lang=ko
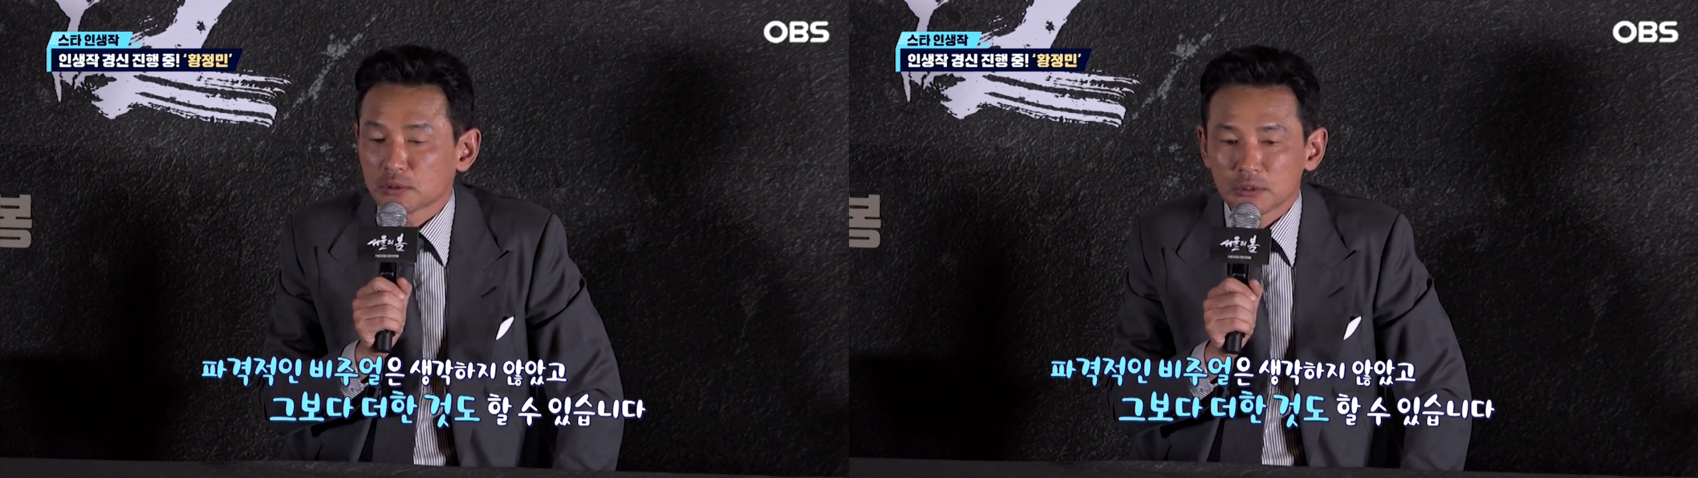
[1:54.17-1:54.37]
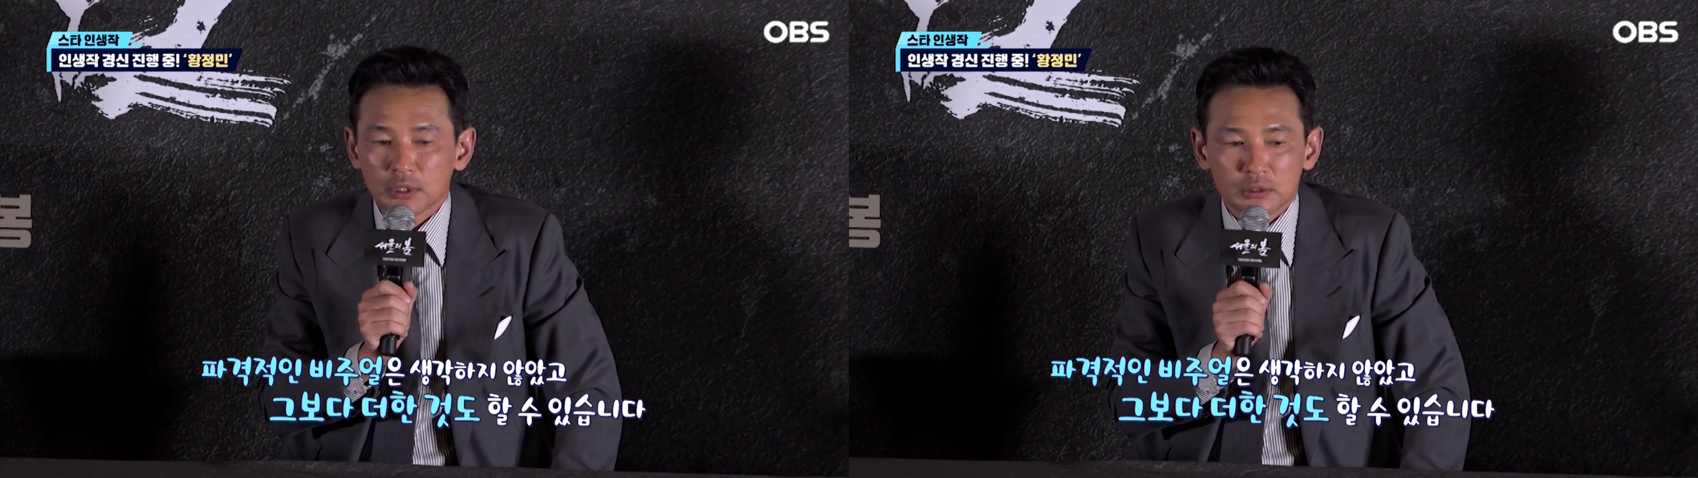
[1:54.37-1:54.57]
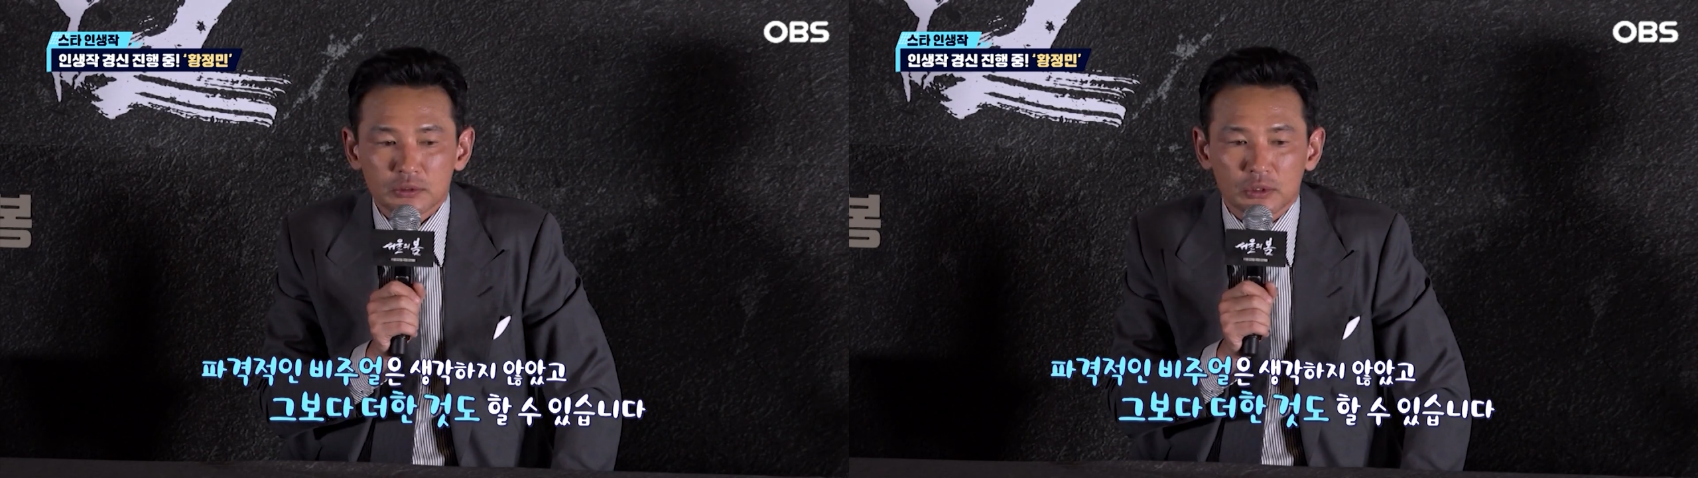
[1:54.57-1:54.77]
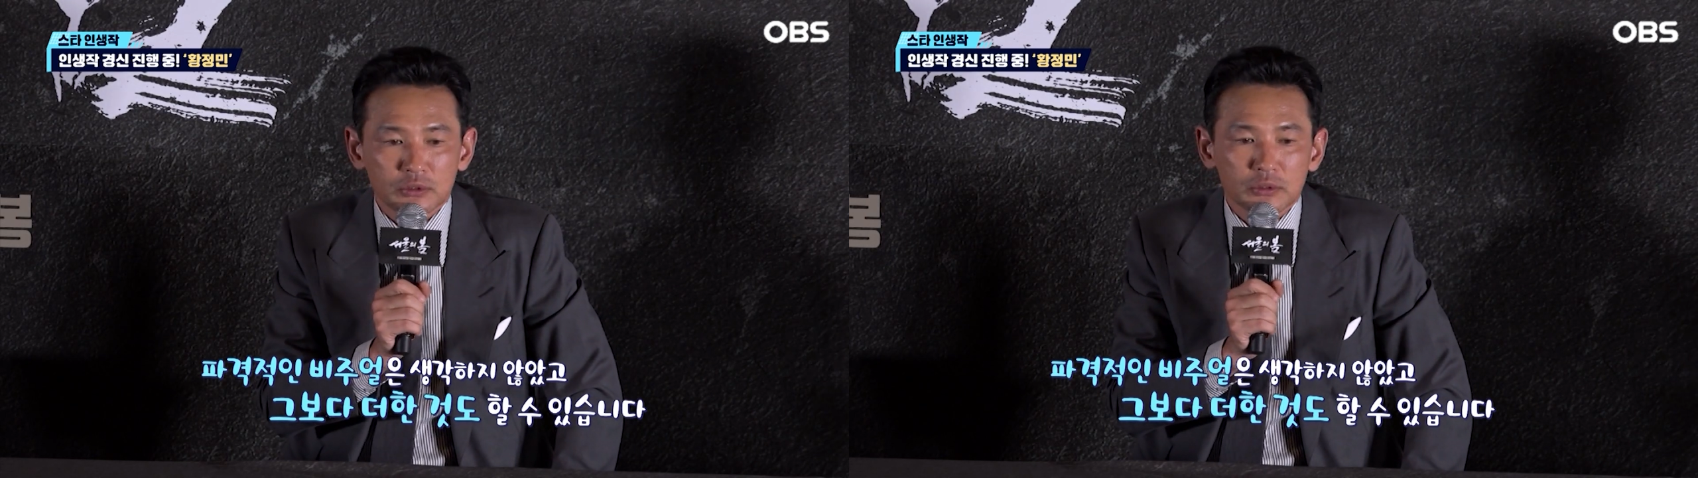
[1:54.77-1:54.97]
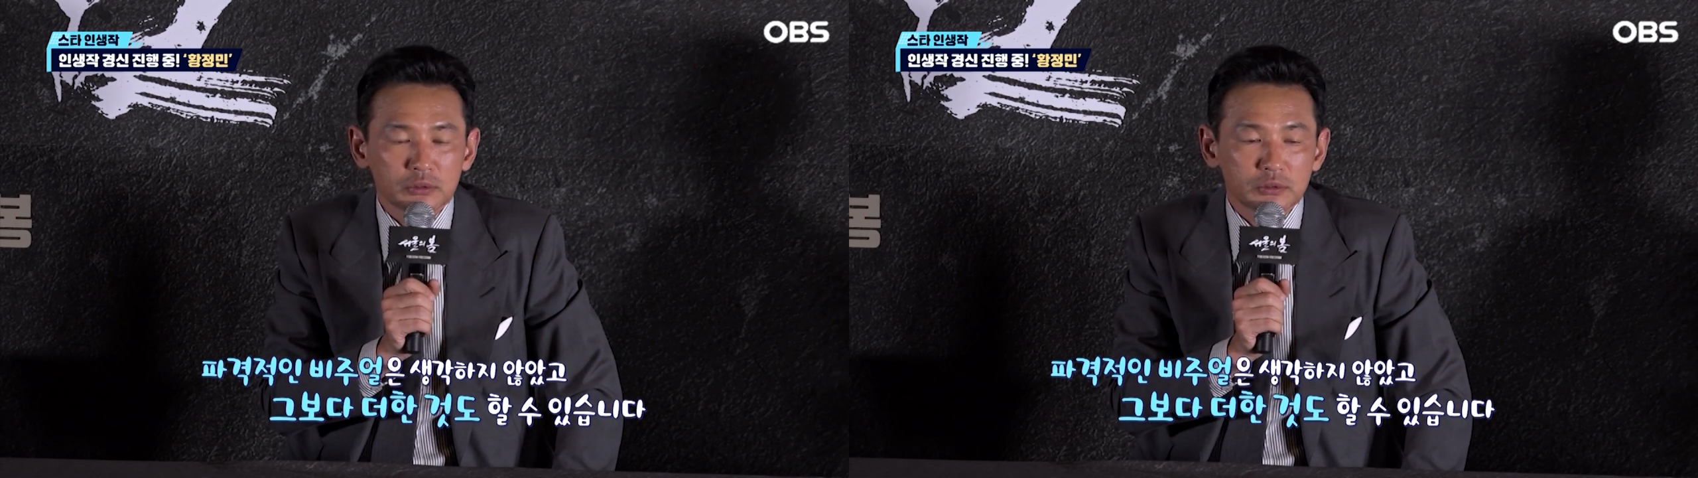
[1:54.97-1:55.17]
그렇게
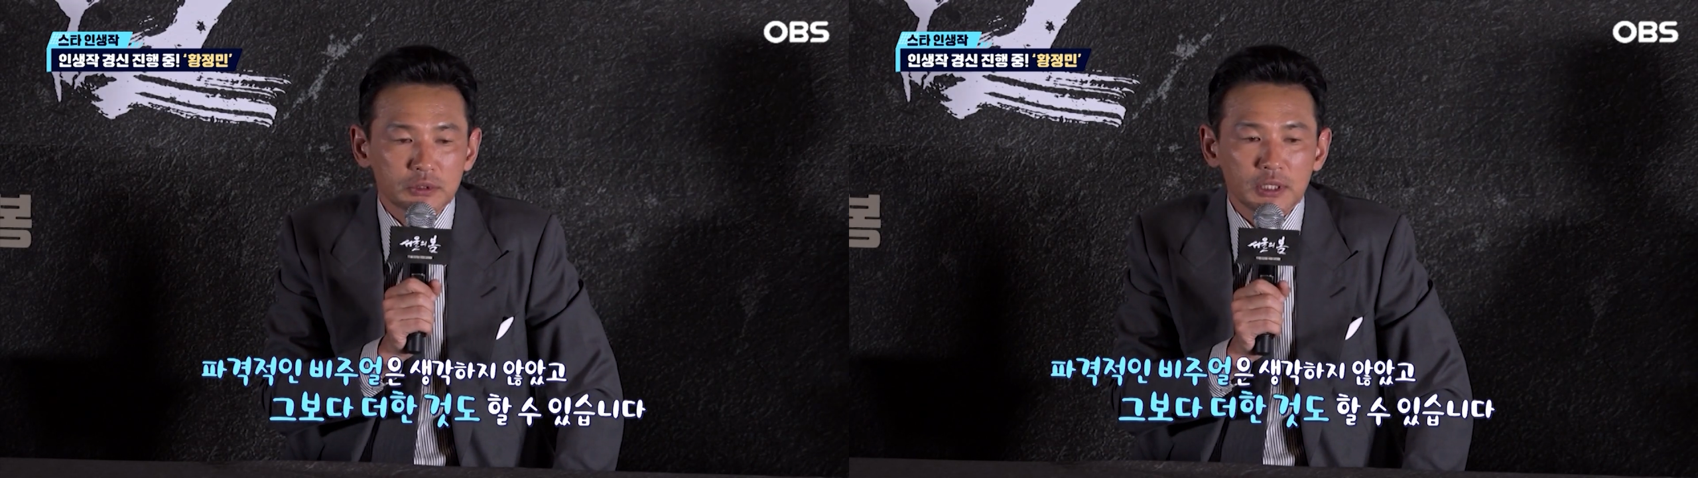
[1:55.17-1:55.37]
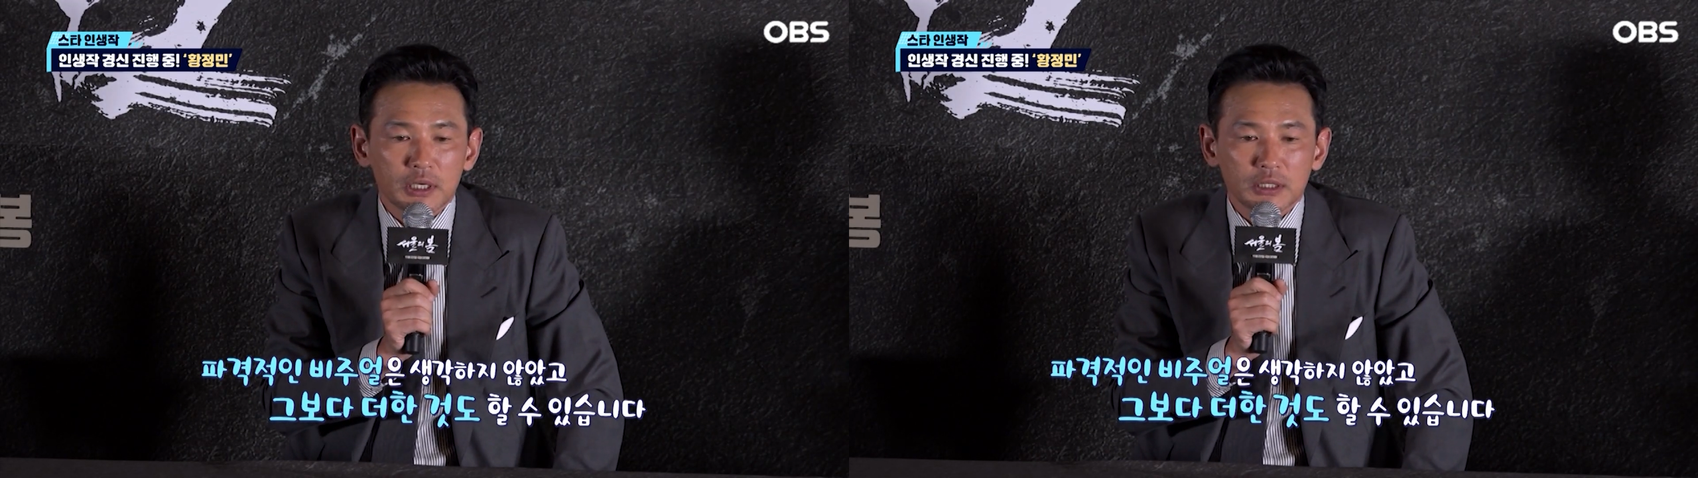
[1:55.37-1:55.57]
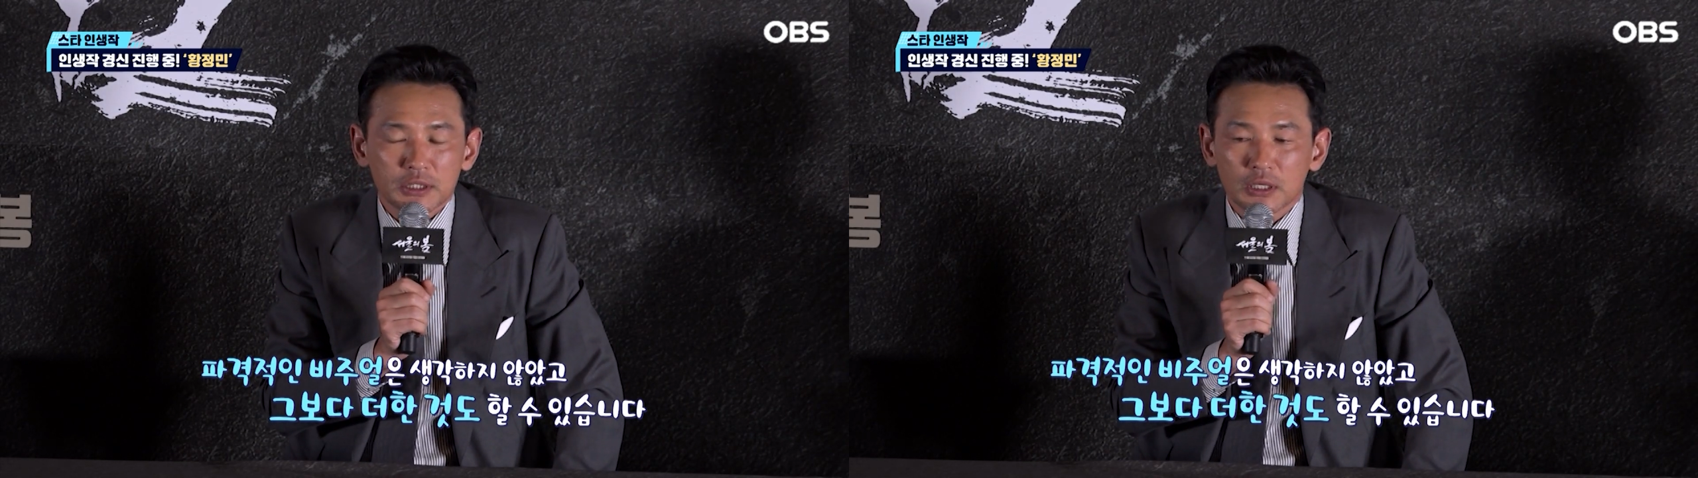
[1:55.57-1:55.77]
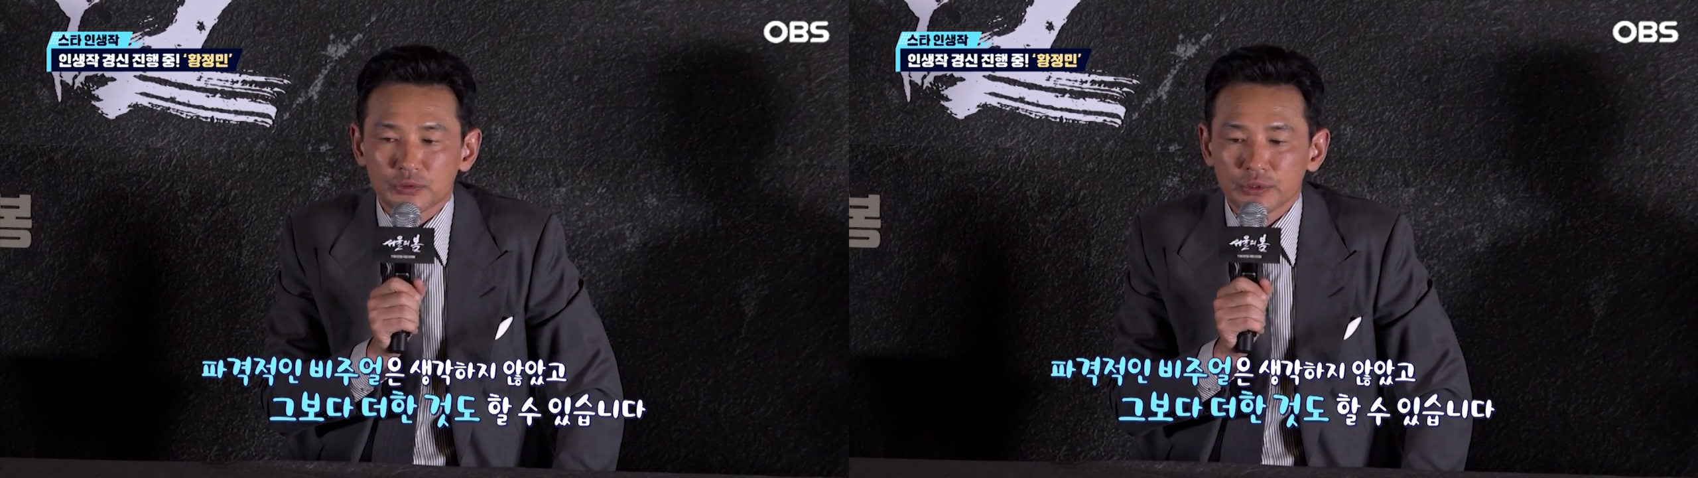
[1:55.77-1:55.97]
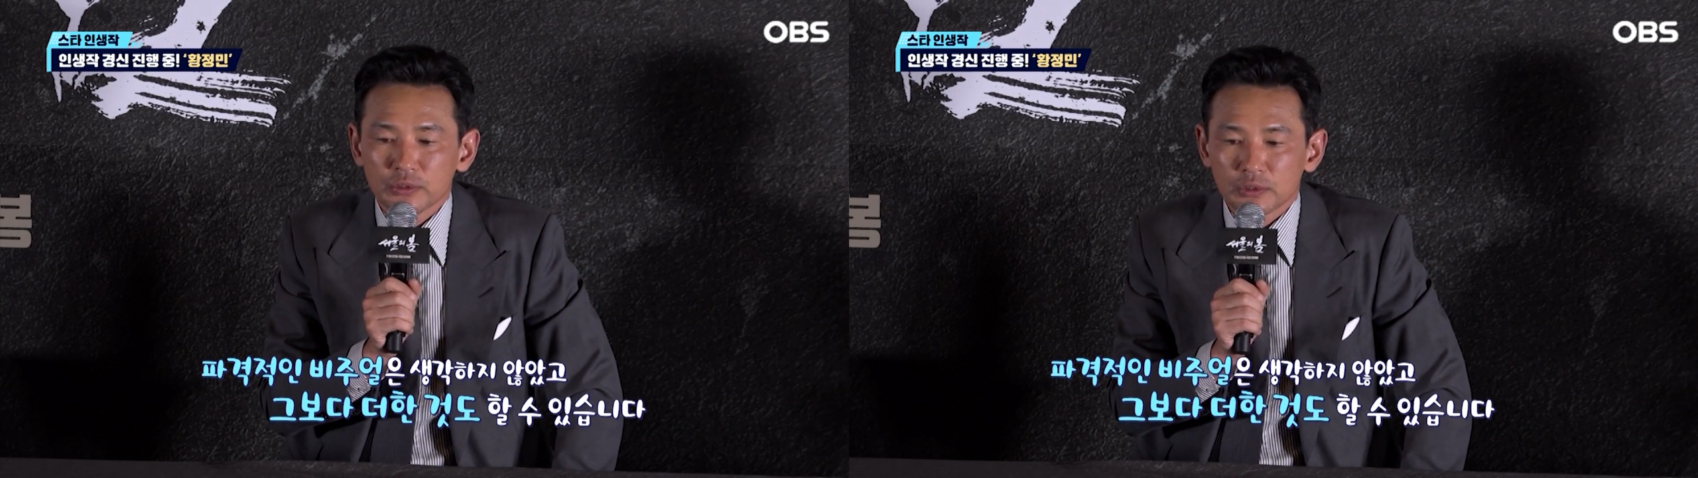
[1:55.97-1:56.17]
전혀 생각하지
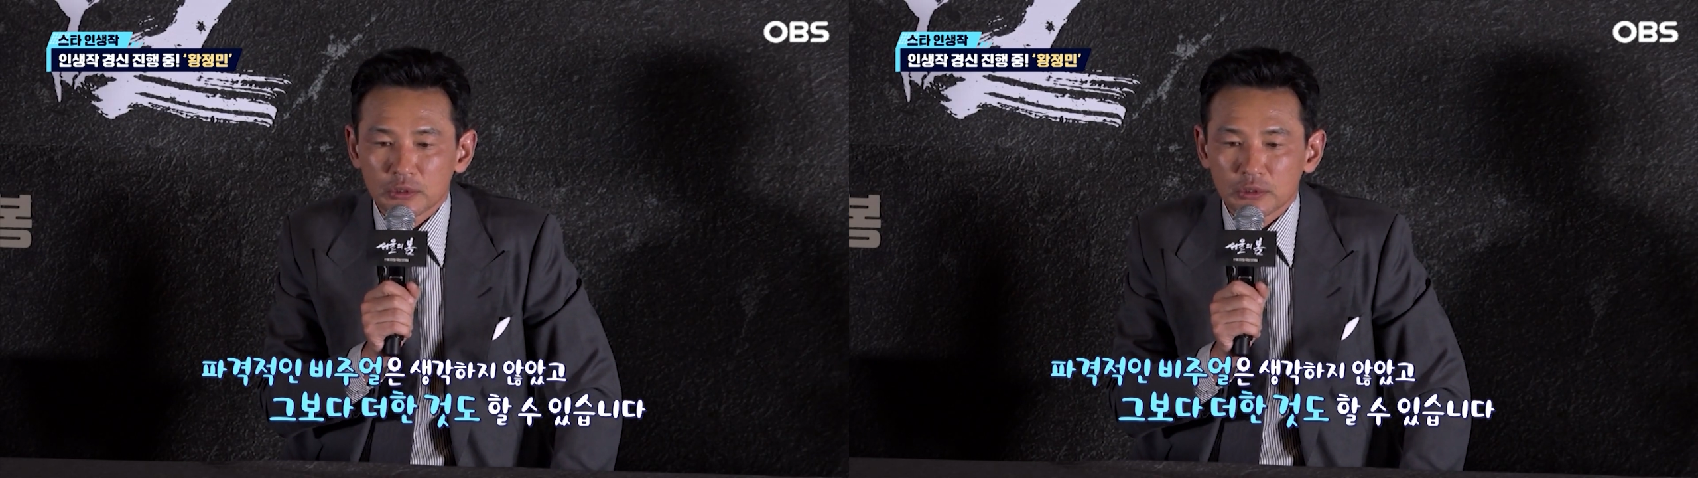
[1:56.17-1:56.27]
않고요.